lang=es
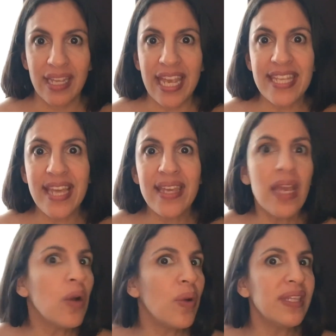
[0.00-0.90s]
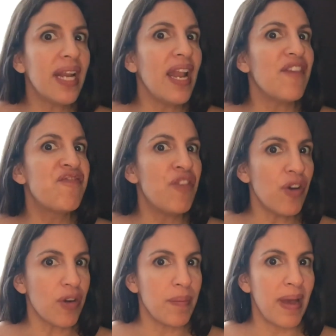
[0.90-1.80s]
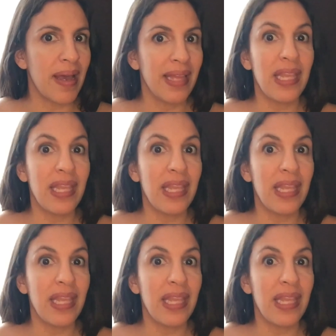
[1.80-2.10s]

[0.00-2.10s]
que Ñay encuentre la forma